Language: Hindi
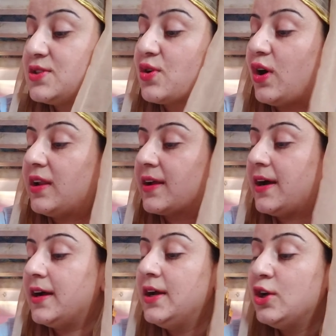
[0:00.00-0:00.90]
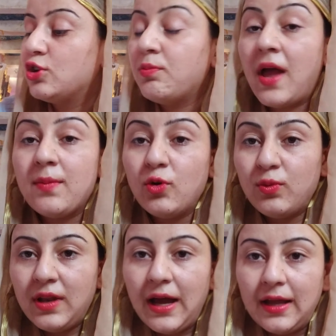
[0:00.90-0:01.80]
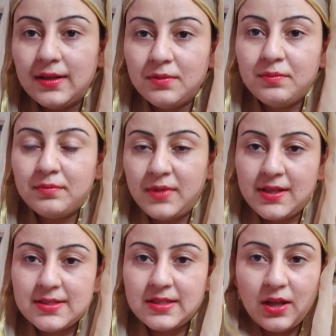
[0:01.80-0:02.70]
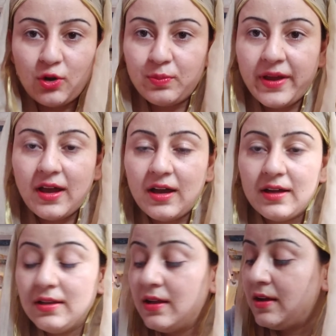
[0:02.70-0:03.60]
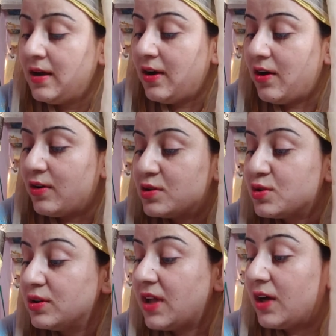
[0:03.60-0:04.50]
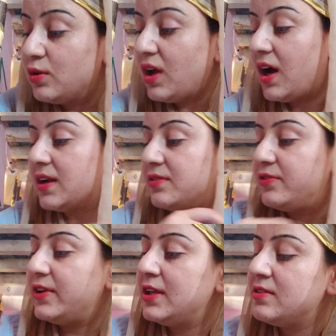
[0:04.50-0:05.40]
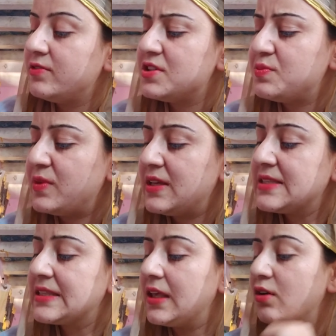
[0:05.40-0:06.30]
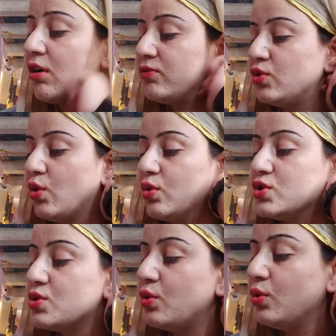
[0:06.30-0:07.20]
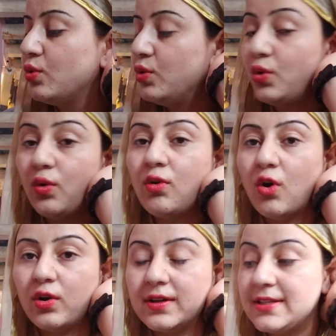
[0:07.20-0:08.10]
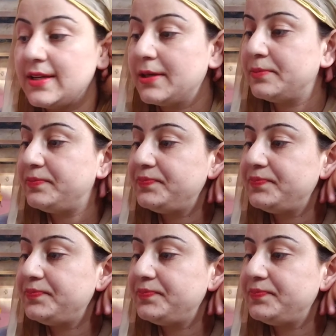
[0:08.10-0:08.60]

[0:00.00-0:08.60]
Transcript: स्कॉलर का है तो महबूबुल आलम मीन्स लॉर्ड बाय आल और सुल्तानुल आरफीन विच मीन्स किंग ऑफ दोज हु नो गॉड ठीक है